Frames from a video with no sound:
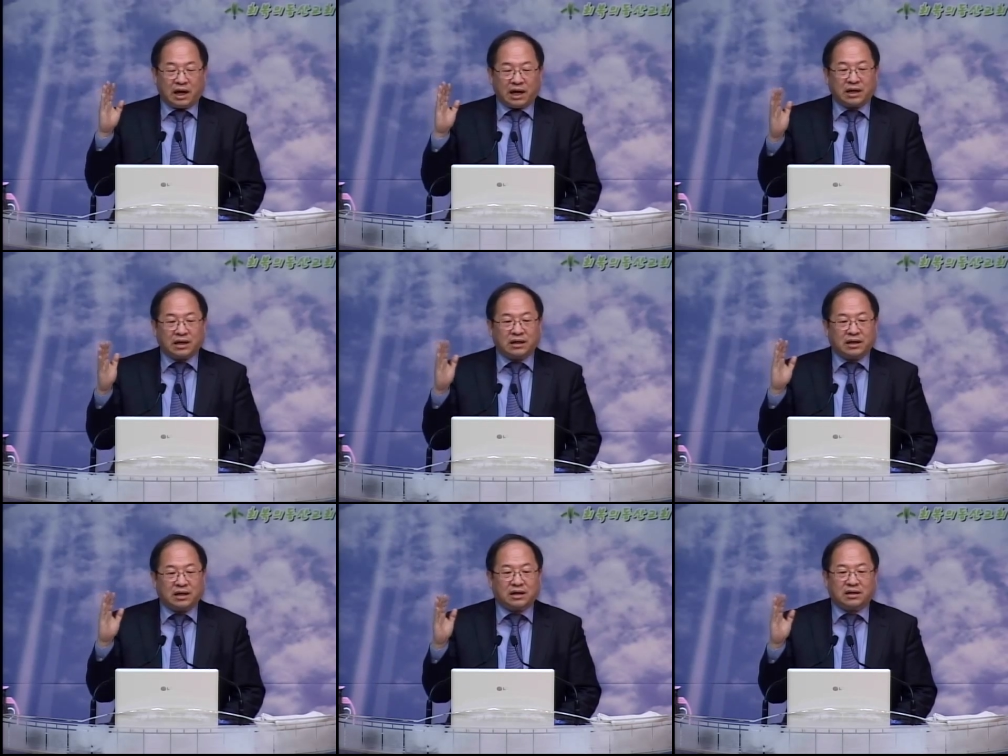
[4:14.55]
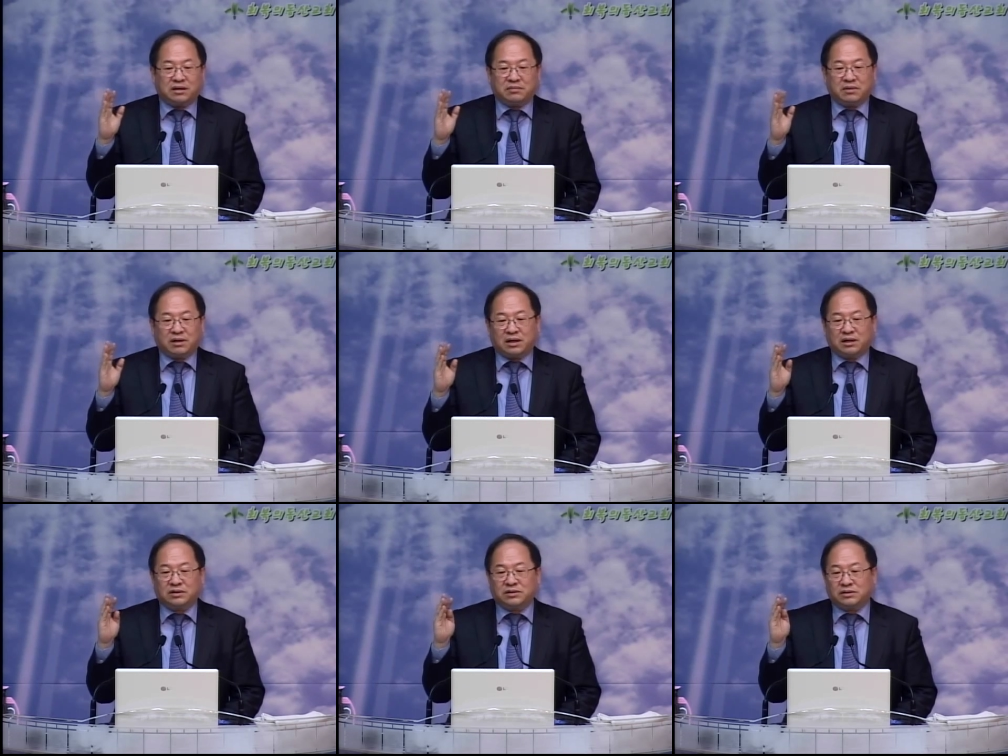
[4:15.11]

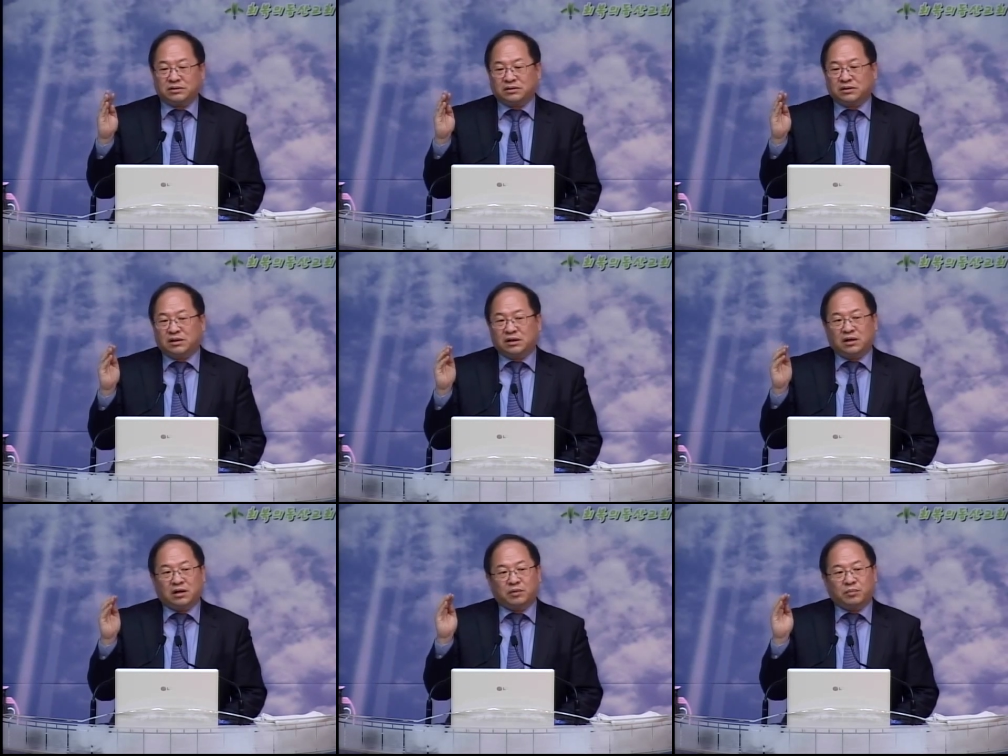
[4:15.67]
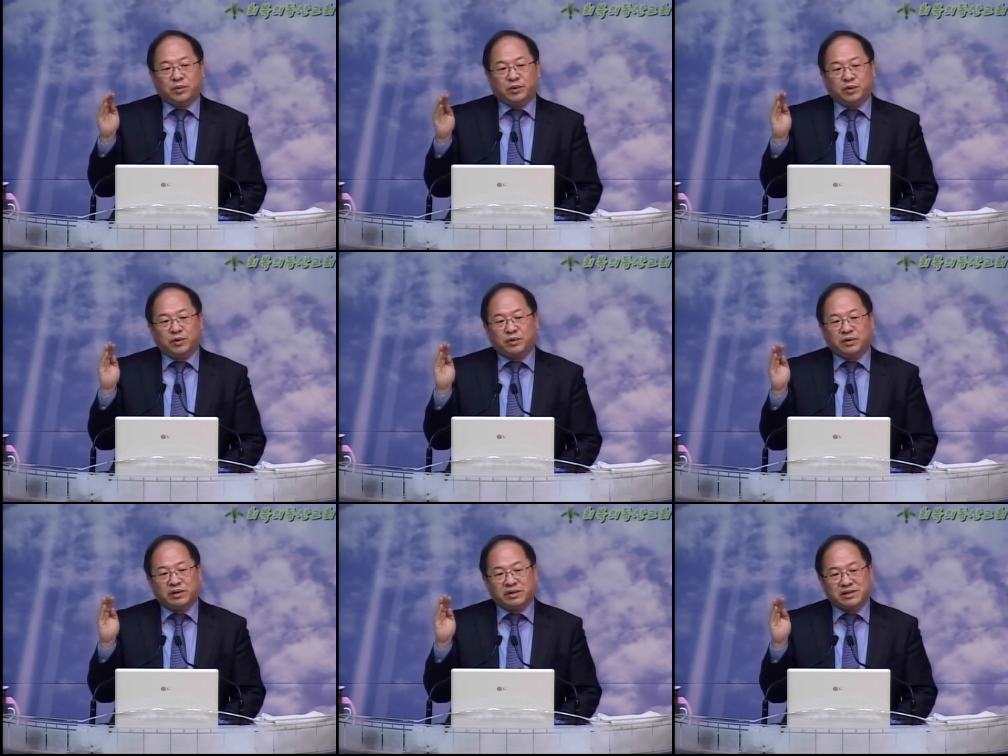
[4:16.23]
엔케림이라는
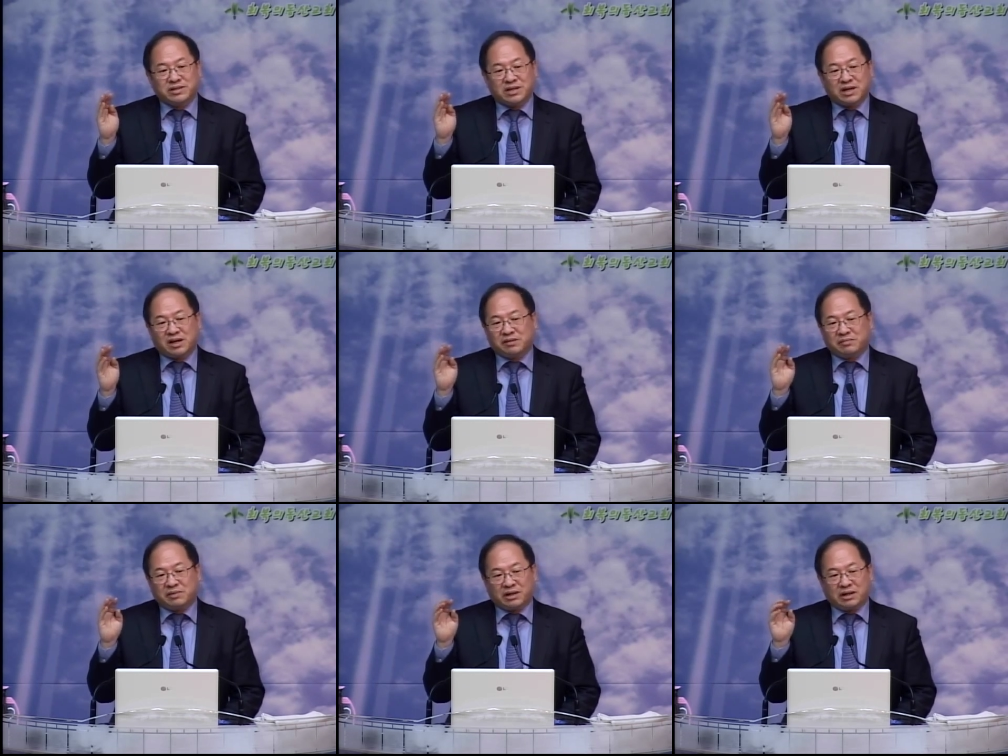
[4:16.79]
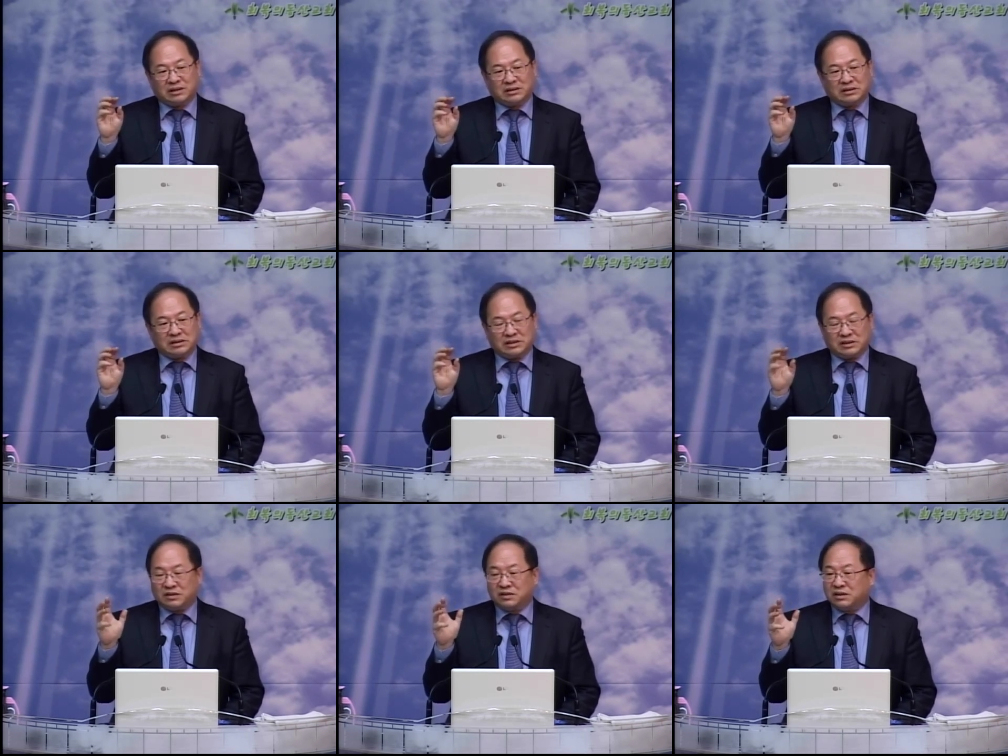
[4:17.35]
포도원의 셀미라는
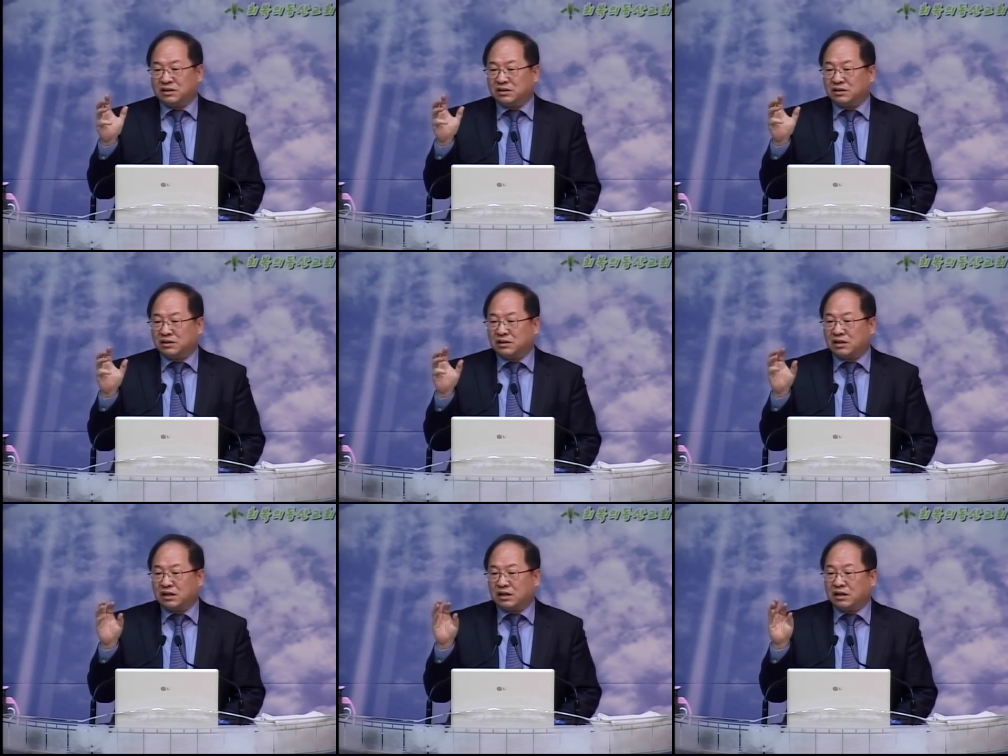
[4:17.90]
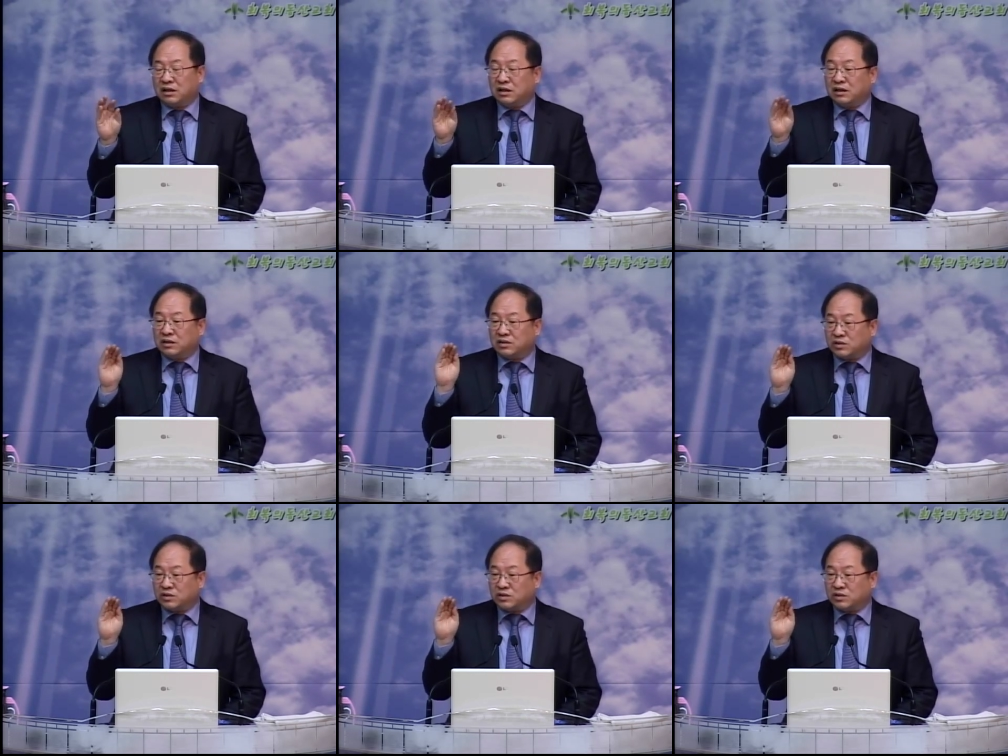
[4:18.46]
지역이 있는데